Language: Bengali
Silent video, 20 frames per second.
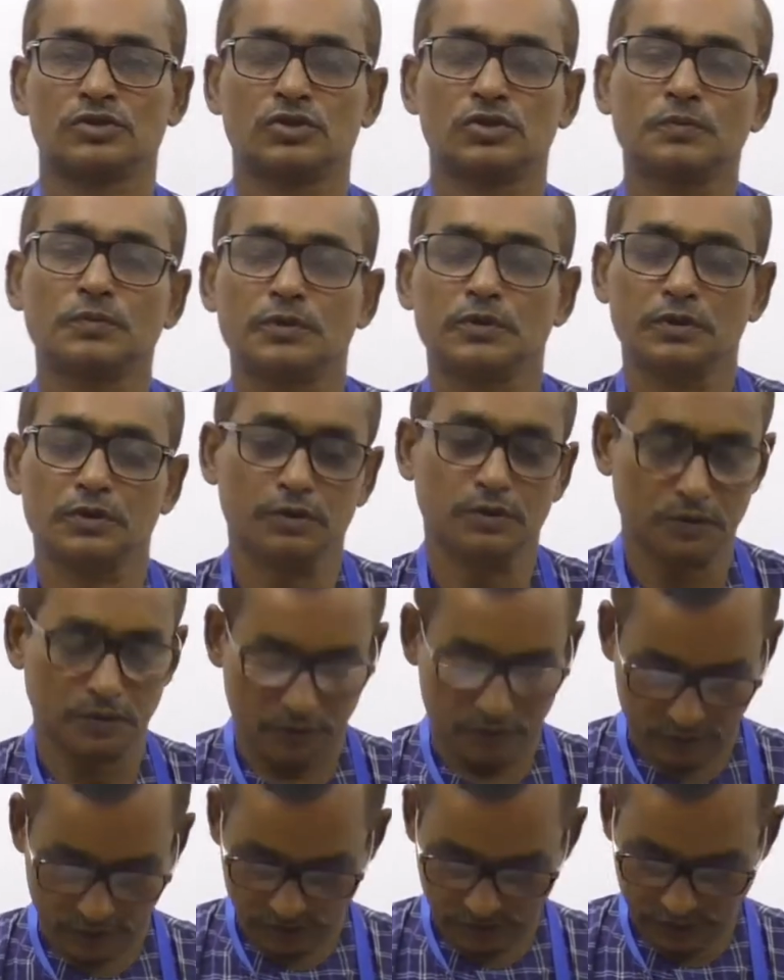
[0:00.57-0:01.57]
সুপ্রিয়
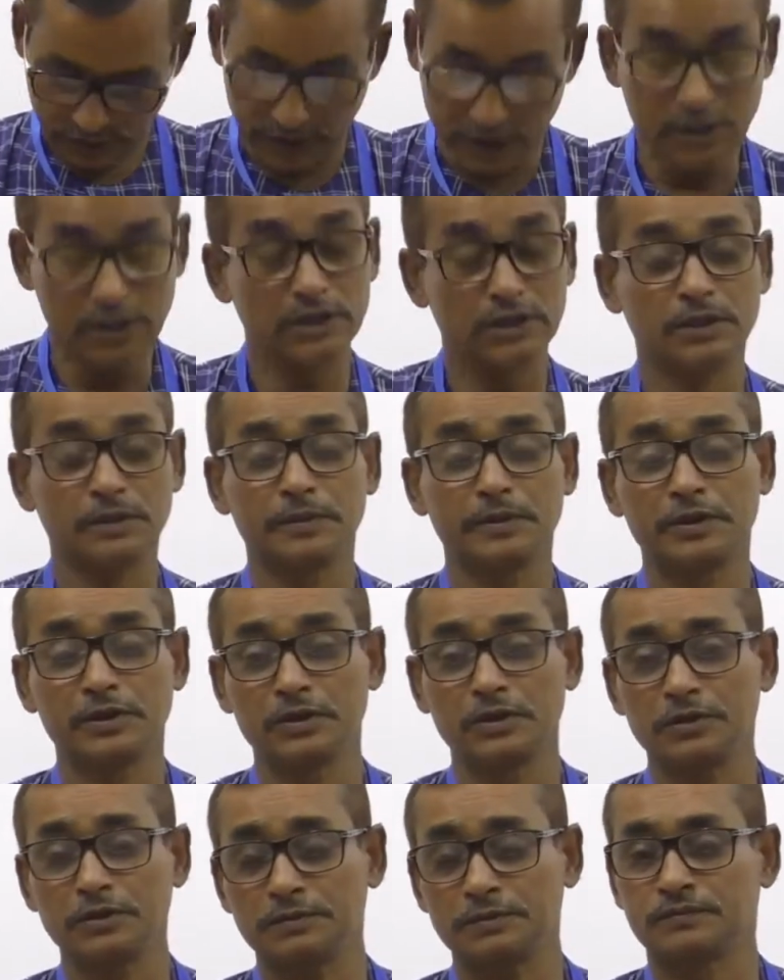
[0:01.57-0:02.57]

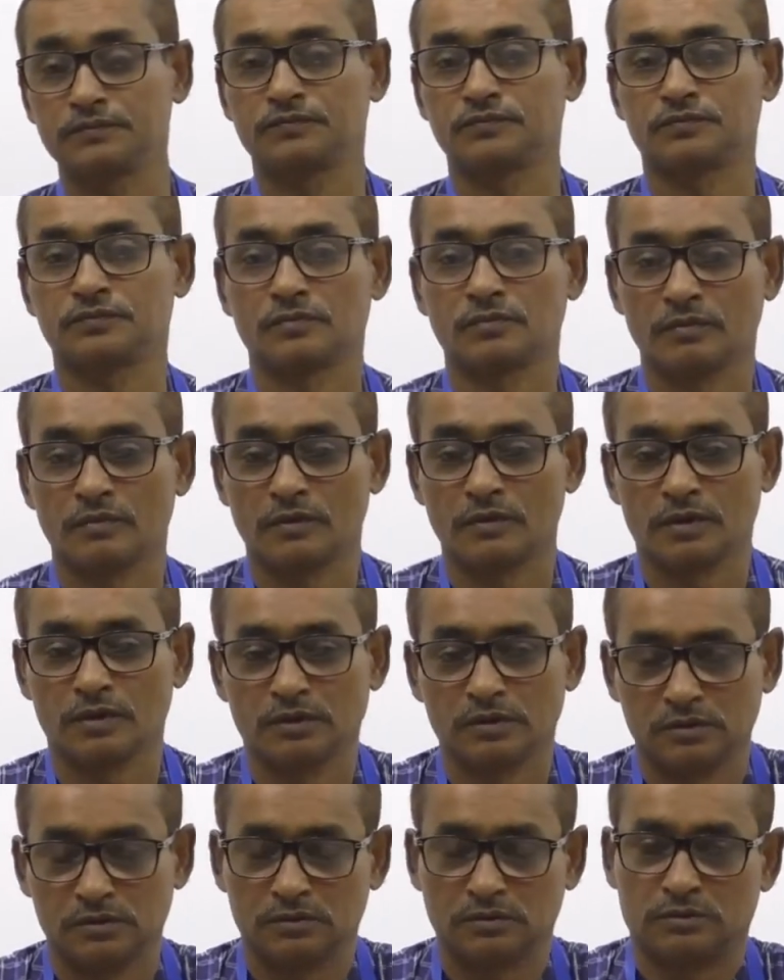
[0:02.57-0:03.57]
শিক্ষার্থীবৃন্দ
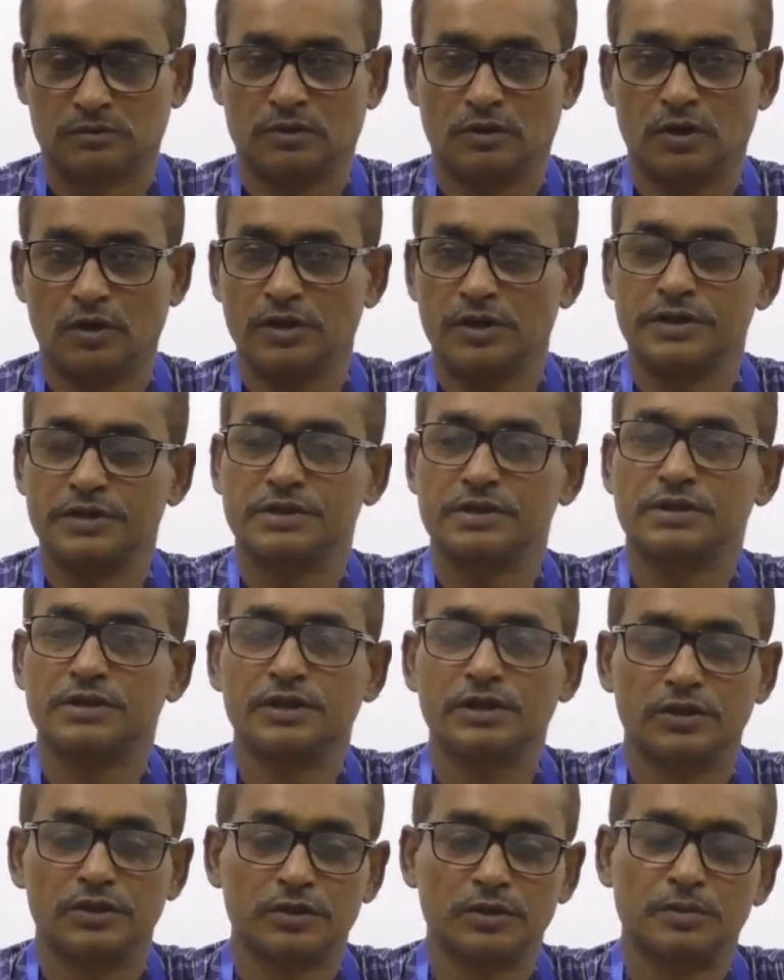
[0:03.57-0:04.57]
অনার্স
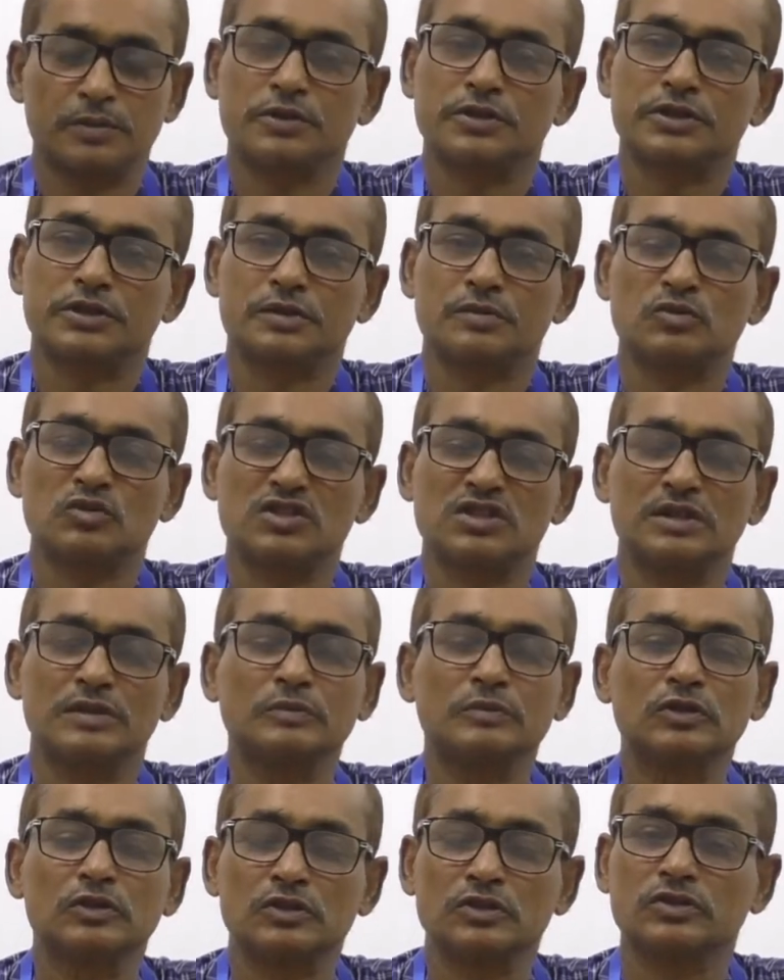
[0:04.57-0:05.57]
দ্বিতীয় বর্ষের
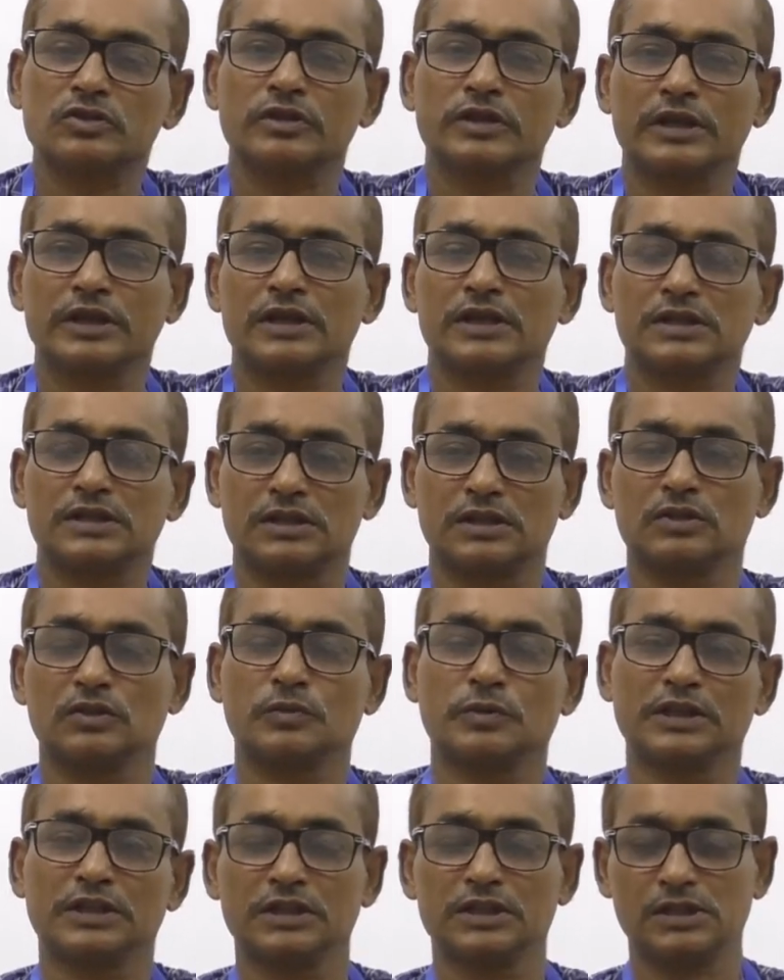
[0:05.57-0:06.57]
মুসলিম দর্শনের ক্লাসে
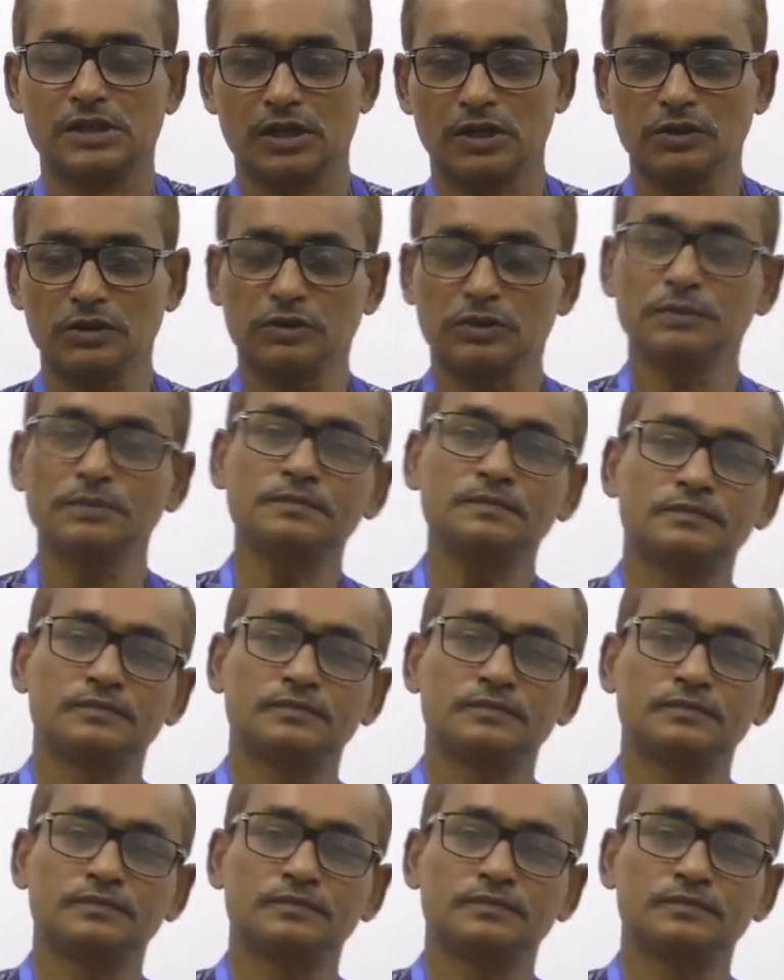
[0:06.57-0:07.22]
তোমাদের স্বাগতম